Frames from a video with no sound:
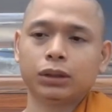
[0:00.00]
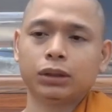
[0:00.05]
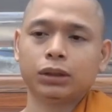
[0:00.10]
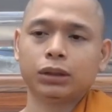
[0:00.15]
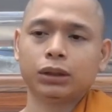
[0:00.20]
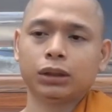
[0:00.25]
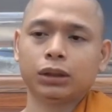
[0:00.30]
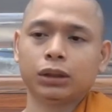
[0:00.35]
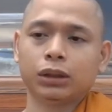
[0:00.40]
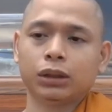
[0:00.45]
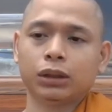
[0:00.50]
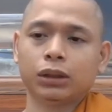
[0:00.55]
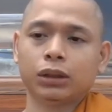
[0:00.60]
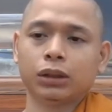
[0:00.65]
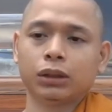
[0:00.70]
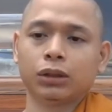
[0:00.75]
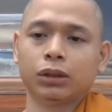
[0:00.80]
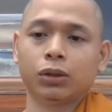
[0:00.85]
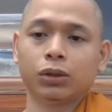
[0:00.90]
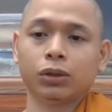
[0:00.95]

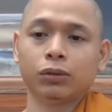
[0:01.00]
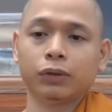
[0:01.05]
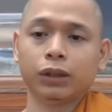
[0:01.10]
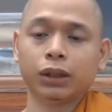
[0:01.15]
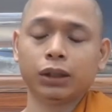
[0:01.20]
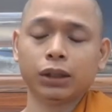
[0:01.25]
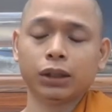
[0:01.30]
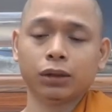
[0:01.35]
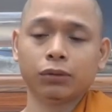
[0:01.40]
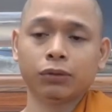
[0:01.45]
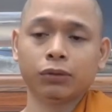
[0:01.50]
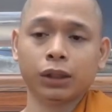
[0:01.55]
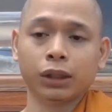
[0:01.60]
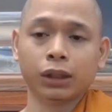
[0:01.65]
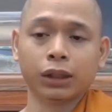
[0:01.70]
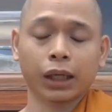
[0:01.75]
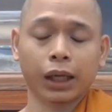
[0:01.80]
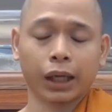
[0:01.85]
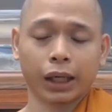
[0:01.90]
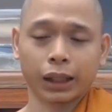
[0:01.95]
ờ, đối với những vị
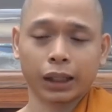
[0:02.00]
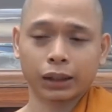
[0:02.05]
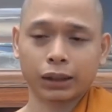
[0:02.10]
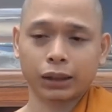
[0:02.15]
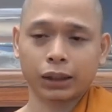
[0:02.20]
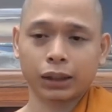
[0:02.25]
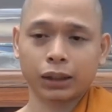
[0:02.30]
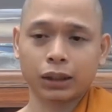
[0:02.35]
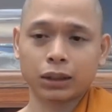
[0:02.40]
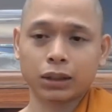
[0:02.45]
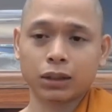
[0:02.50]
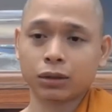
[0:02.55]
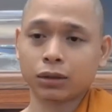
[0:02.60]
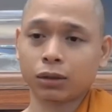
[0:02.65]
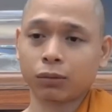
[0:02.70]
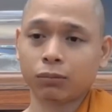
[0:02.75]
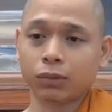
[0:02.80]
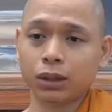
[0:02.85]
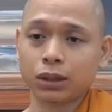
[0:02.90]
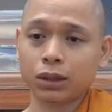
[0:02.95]
khác thì sư
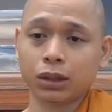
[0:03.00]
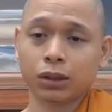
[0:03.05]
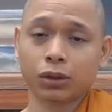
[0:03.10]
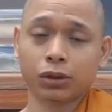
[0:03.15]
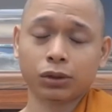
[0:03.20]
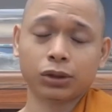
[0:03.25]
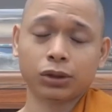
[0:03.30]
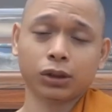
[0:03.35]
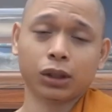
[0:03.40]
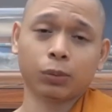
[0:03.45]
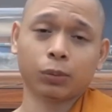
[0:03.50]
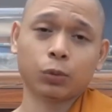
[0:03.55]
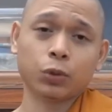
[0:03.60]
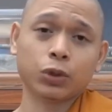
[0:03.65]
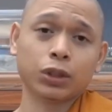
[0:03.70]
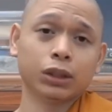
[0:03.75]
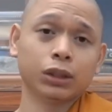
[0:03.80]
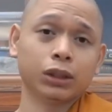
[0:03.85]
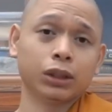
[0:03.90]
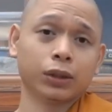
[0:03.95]
không biết sư nói trường hợp của
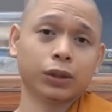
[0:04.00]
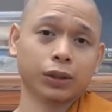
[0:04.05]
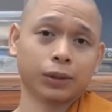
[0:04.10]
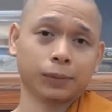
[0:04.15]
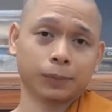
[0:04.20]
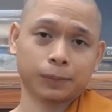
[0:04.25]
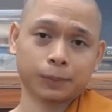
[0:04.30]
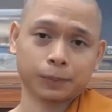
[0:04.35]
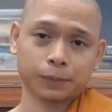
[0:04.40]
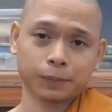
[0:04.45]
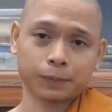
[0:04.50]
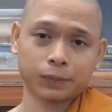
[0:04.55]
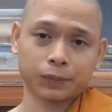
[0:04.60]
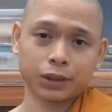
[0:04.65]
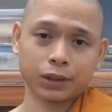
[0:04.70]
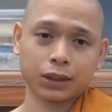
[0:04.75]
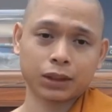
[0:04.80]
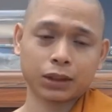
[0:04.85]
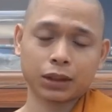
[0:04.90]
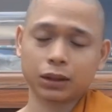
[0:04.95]
sư thôi
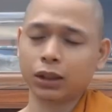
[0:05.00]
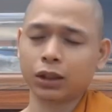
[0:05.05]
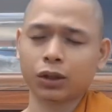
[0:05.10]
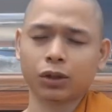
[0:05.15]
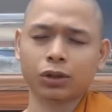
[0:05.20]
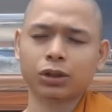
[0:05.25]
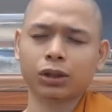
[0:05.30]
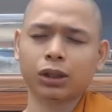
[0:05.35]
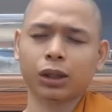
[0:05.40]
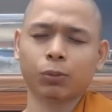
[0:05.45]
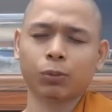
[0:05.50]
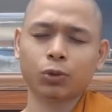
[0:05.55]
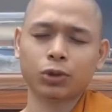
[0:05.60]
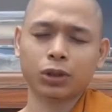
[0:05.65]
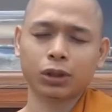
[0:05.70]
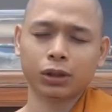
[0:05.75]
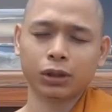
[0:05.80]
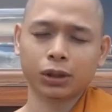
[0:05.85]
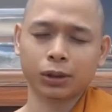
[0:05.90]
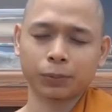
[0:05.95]
sư chỉ nói trường hợp của
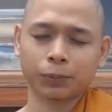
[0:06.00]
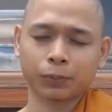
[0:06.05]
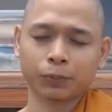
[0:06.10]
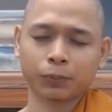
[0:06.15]
sư thôi